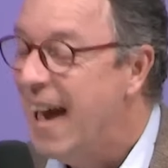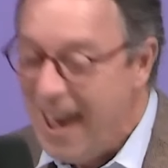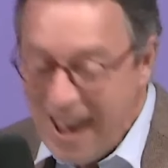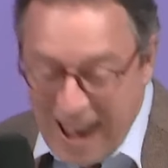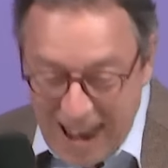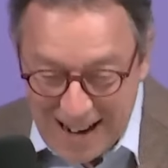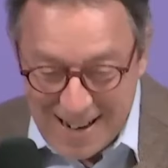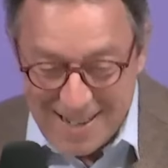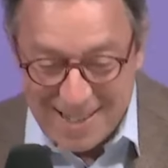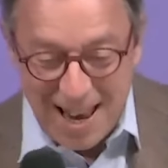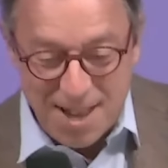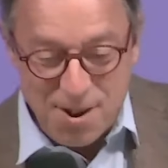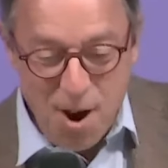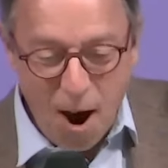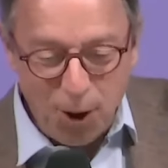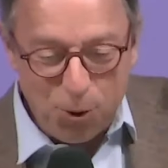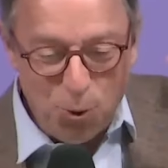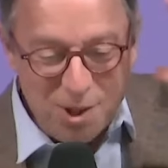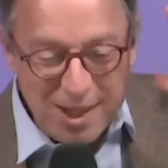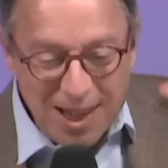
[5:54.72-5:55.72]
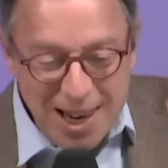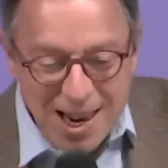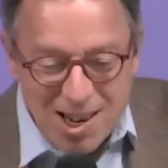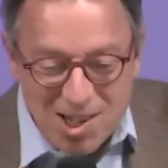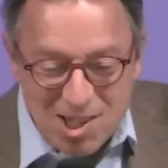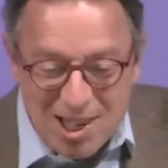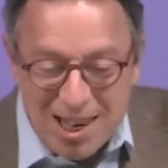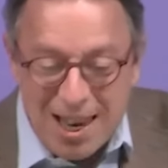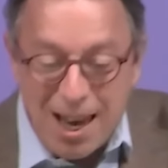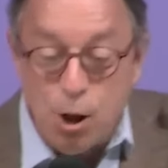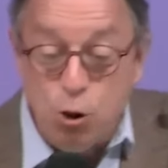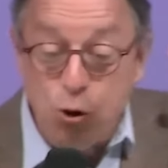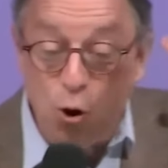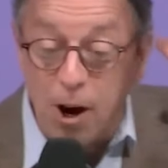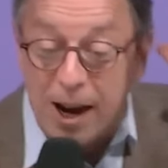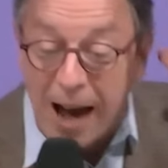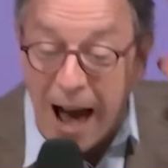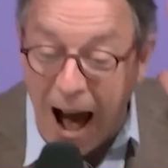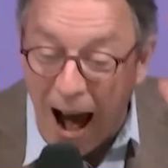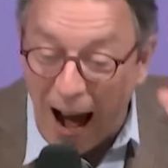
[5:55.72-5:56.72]
Et le Seigneur nous dit ici, ne
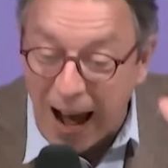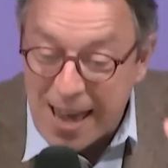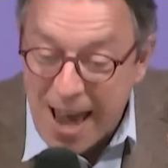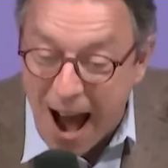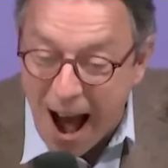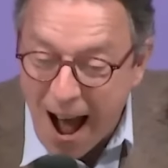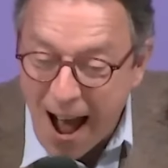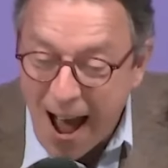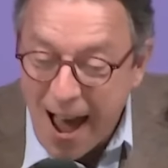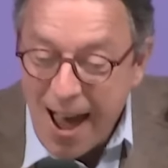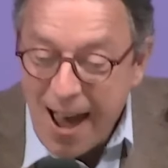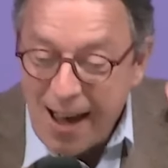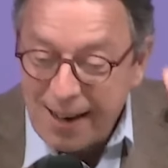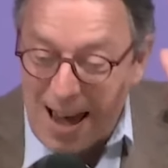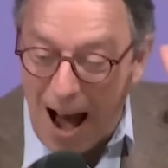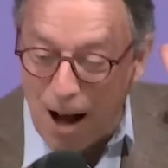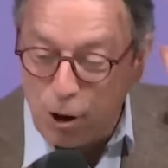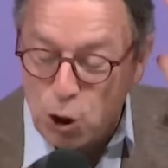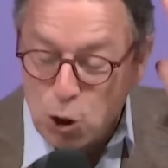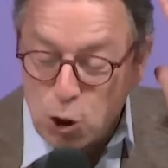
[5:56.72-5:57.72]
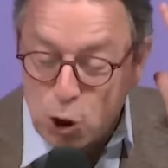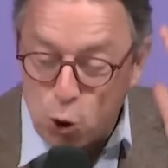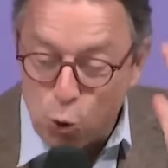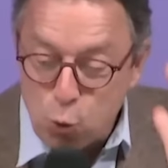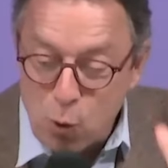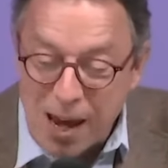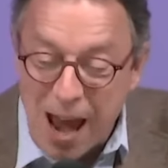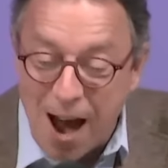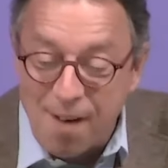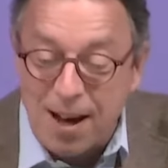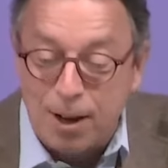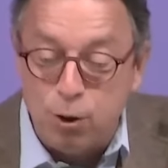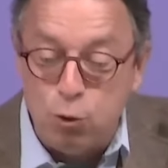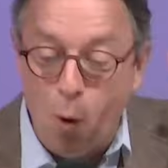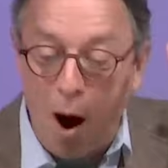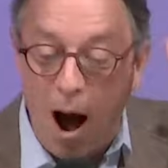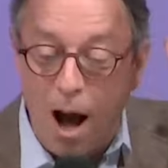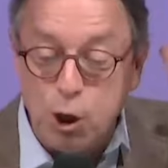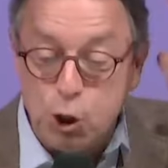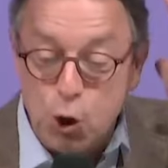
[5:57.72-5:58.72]
crains rien, car je suis avec
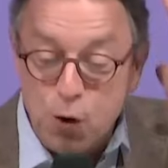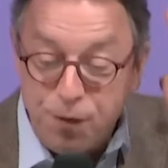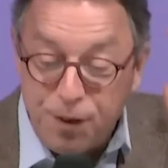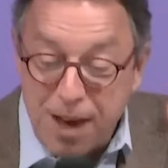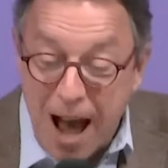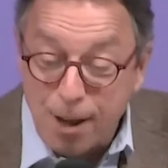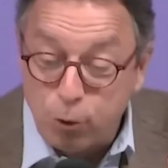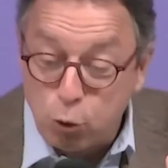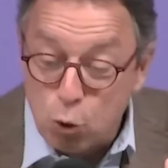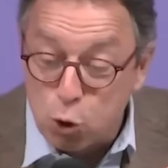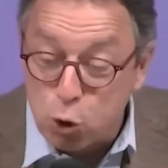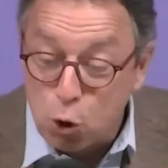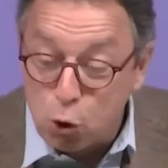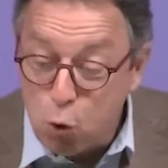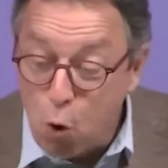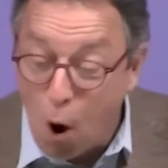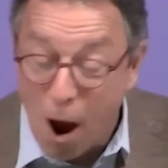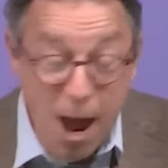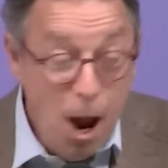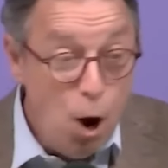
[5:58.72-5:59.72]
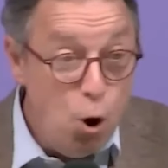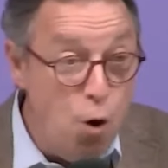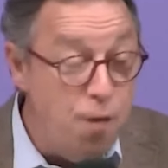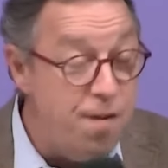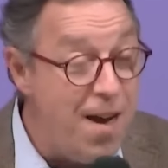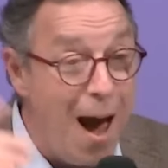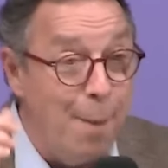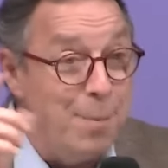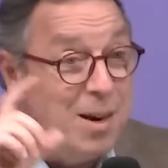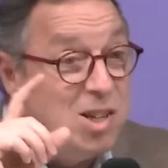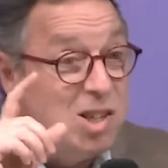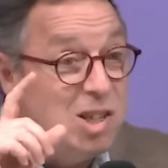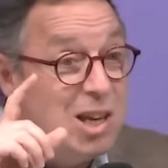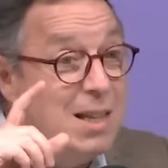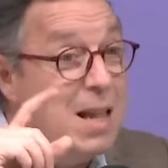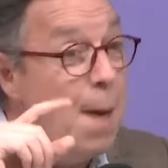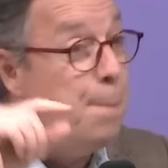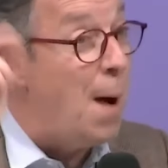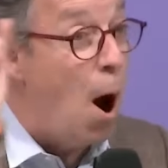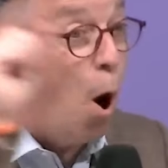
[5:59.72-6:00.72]
toi, je viens à ton secours. Le verbe ici
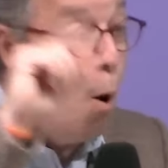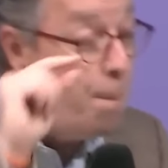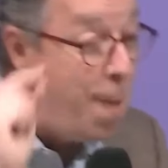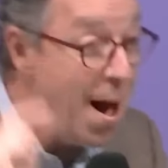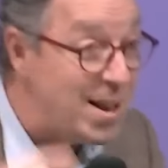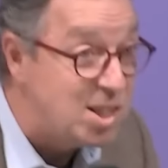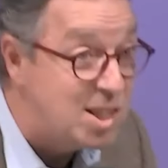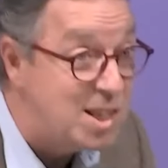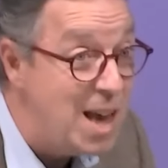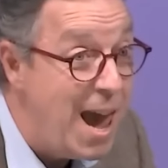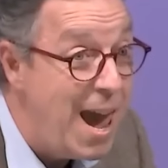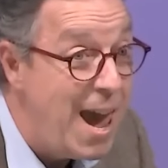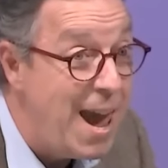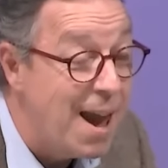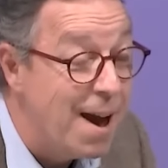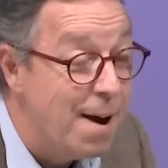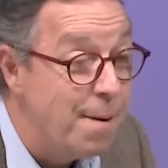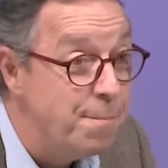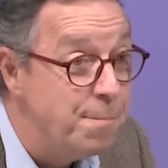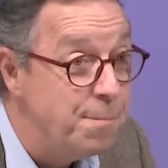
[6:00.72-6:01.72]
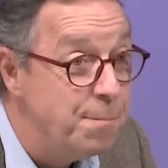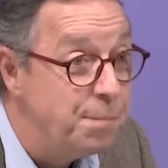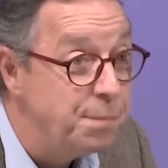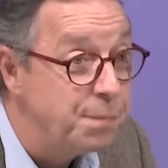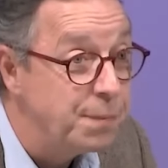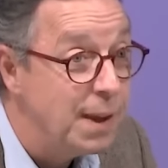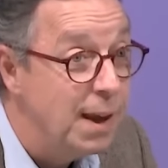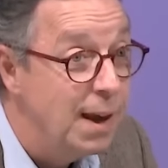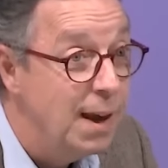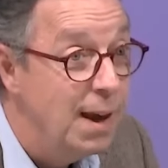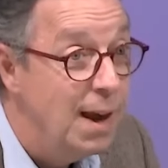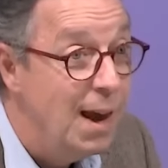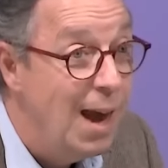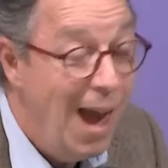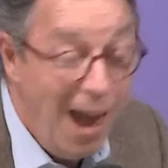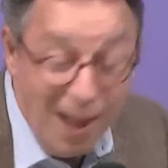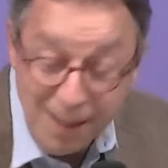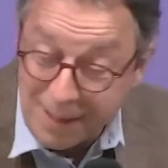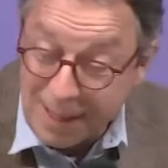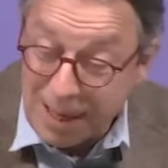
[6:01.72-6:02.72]
n'est pas au passé,
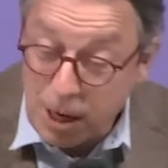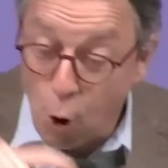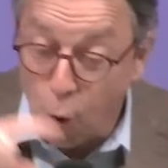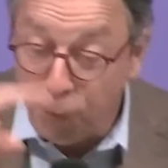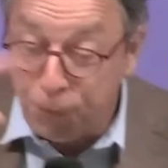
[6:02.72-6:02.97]
ni au